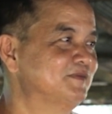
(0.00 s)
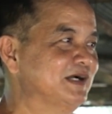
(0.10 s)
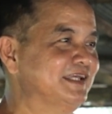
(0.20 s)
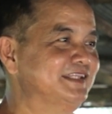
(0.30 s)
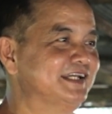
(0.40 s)

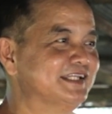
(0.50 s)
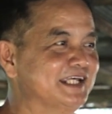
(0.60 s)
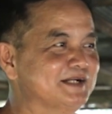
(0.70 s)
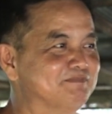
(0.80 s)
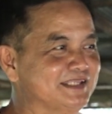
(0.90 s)
Pag hindi ka
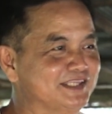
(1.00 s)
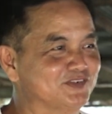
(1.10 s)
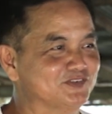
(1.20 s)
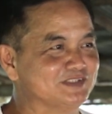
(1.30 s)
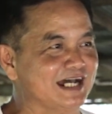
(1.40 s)
tinapat
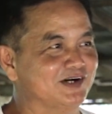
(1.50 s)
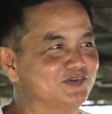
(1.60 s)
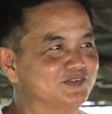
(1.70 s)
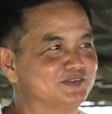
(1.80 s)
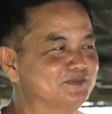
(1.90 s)
ng
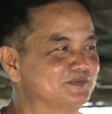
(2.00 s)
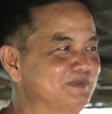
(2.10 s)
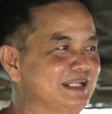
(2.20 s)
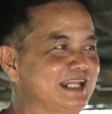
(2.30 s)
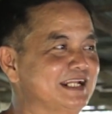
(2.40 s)
taong
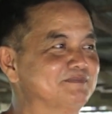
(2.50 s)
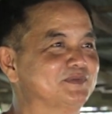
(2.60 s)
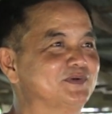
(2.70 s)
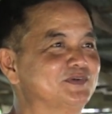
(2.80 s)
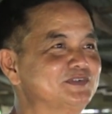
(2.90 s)
binilan
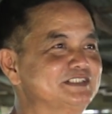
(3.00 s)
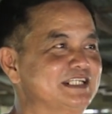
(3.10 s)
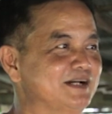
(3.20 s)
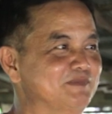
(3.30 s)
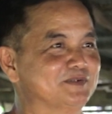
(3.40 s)
mo,
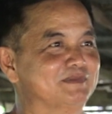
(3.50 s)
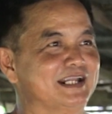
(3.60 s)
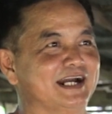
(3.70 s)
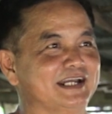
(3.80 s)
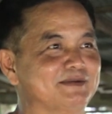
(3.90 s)
sinabi
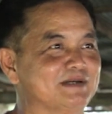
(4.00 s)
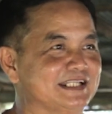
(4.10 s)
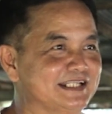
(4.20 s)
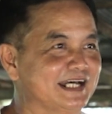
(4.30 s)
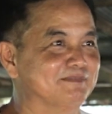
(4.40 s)
dumalaga yan,
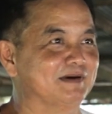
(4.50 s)
matanda na